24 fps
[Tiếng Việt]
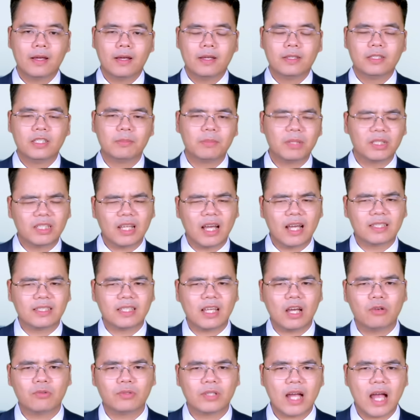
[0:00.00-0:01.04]
Nhưng mà tại
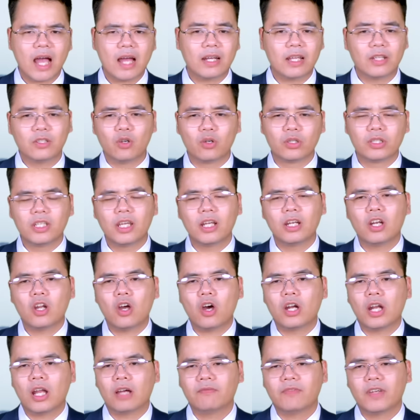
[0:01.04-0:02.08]
sao Nga lại đột nhiên lo
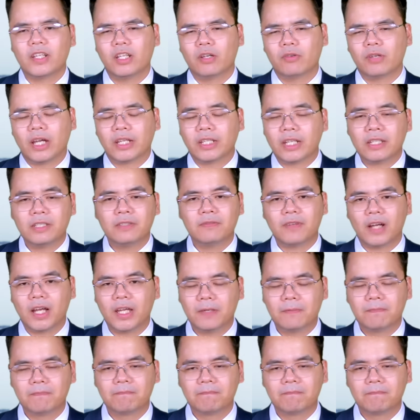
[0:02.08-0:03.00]
lắng về điều này đến như vậy?